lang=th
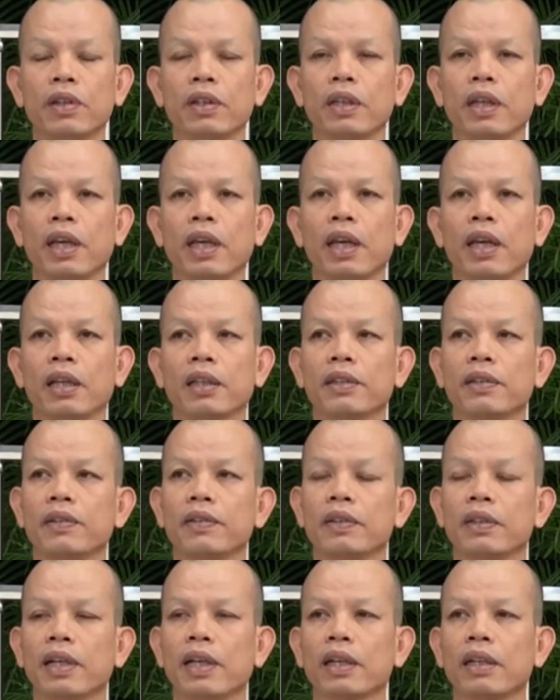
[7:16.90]
สอนแค่
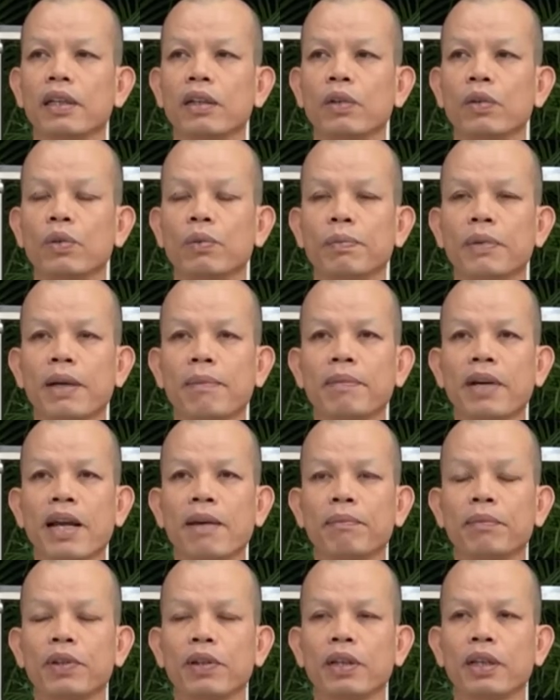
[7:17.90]
ลูกกำ
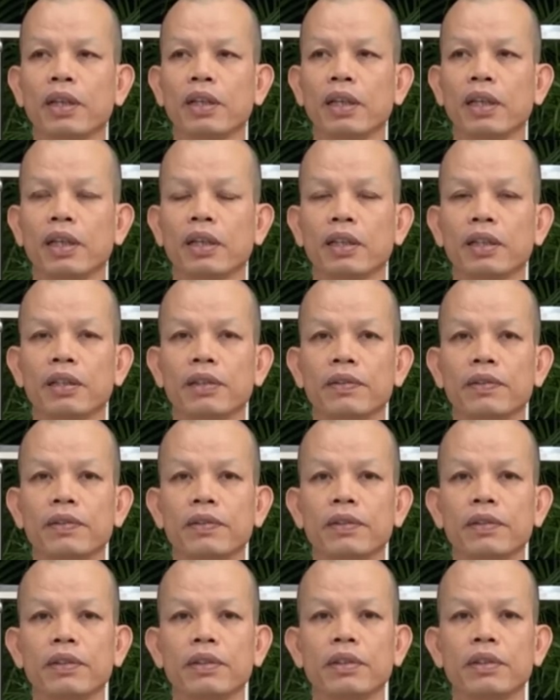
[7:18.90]
น้ำเท่านั้นเอง
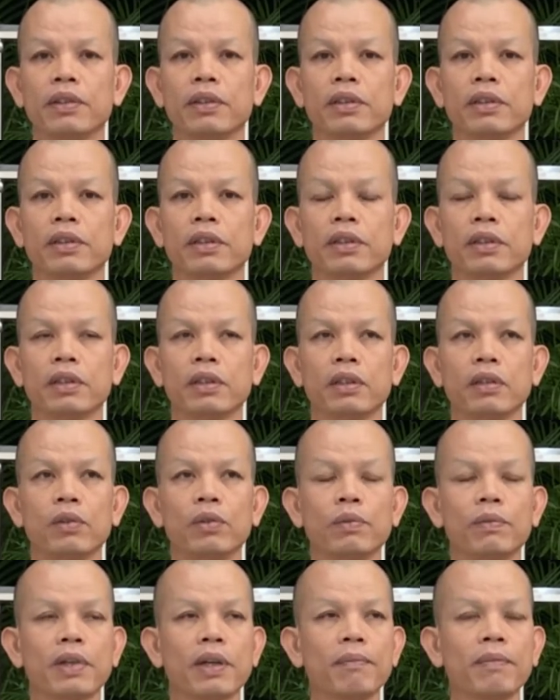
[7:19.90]

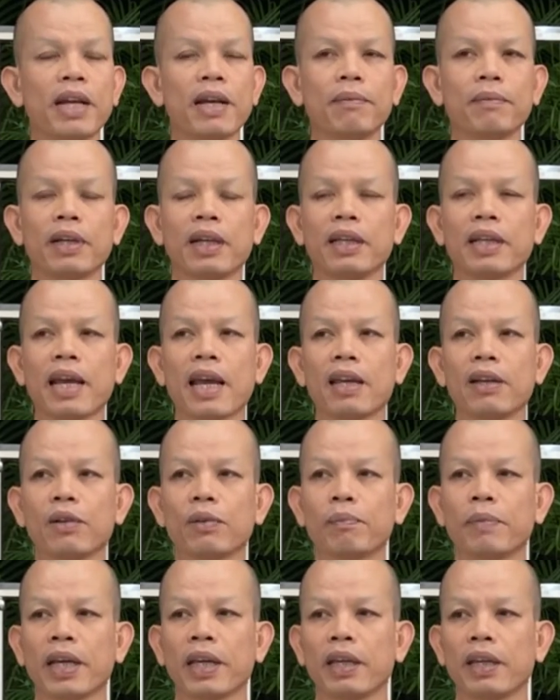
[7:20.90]
ลูกกำน้ำขยายอ
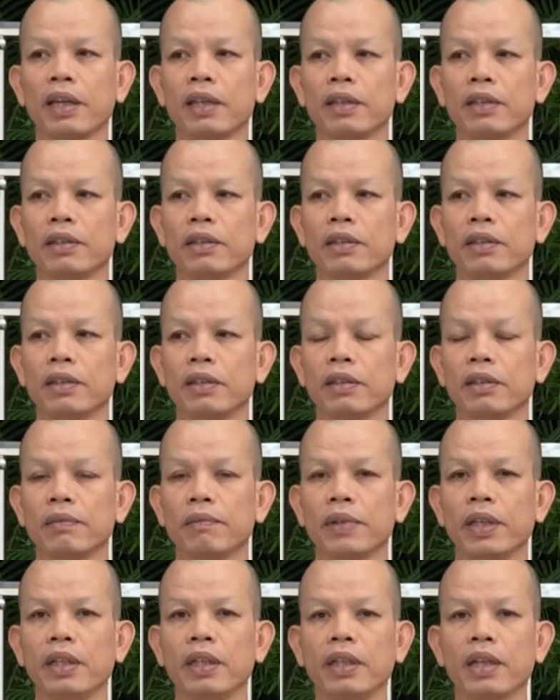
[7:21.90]
อกไป
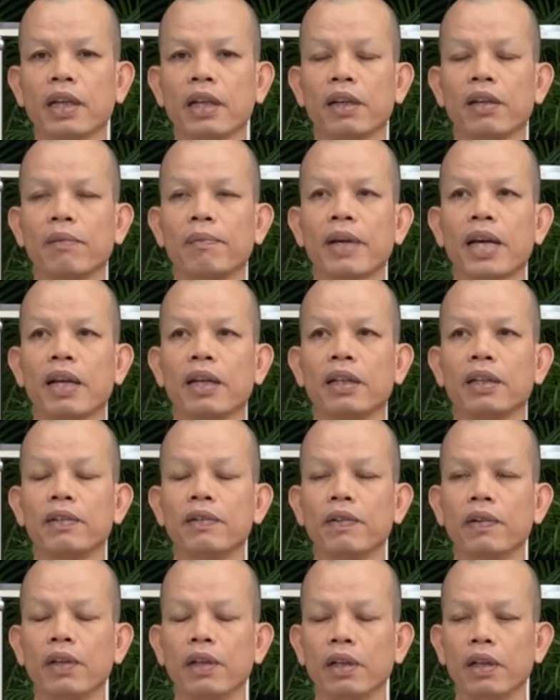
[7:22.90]
เป็นนี่ยังระบาด
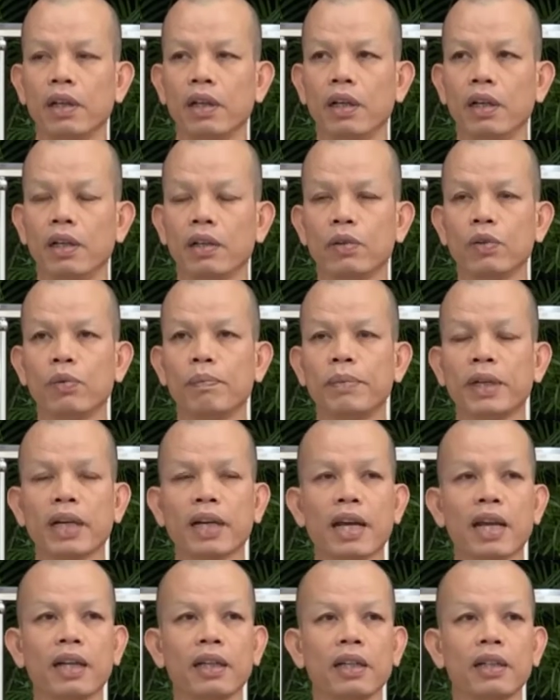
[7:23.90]
ลูกประ
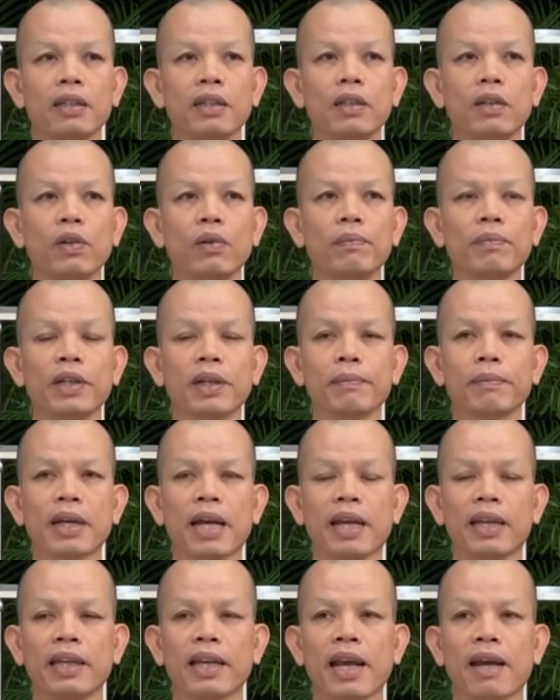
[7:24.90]
คันก็คือล้มกับ
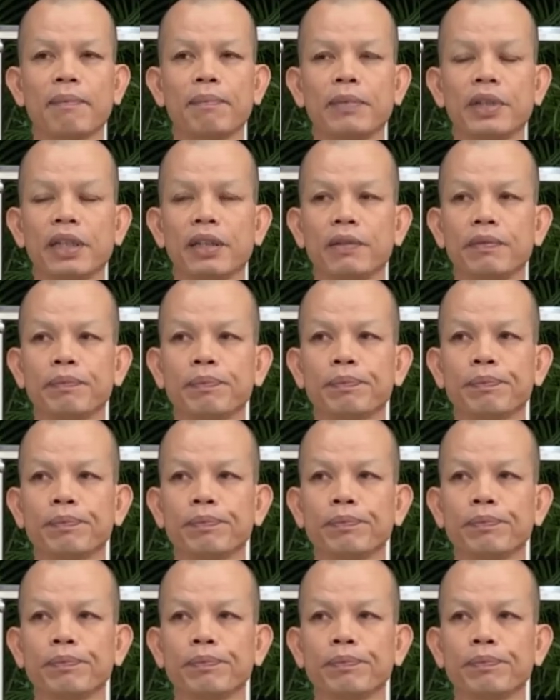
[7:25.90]
กายหยาบนี่